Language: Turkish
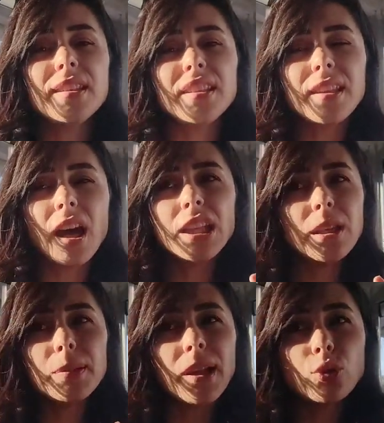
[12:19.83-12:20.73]
İki tane
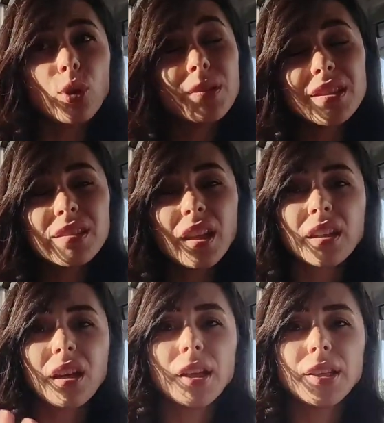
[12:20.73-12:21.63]
implant olmasından
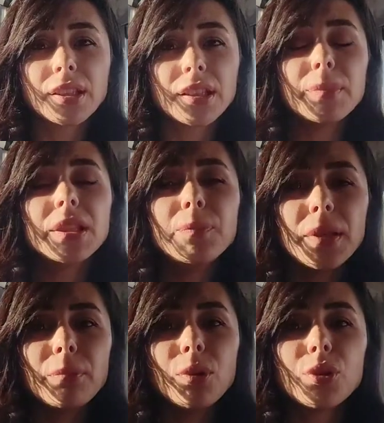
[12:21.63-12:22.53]
da kaynaklanabilir
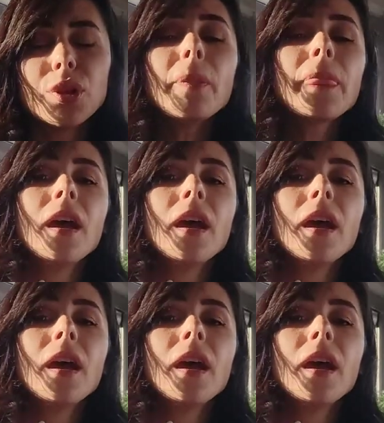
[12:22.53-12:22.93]
bilmiyorum.